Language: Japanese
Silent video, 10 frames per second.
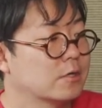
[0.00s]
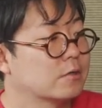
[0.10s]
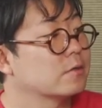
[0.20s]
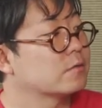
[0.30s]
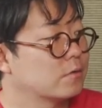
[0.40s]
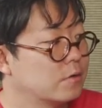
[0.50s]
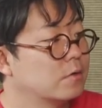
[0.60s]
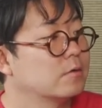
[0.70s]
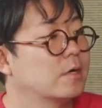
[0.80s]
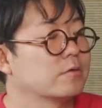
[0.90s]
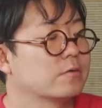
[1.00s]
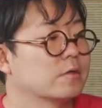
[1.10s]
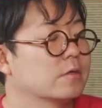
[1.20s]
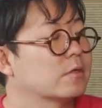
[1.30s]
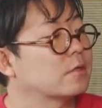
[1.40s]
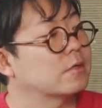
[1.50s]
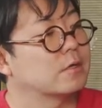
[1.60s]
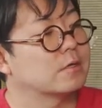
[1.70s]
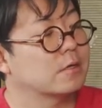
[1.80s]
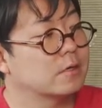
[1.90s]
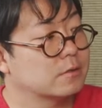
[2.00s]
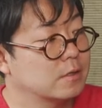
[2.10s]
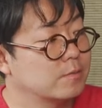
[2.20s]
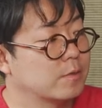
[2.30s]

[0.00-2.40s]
きちんとあの認識されなかったり、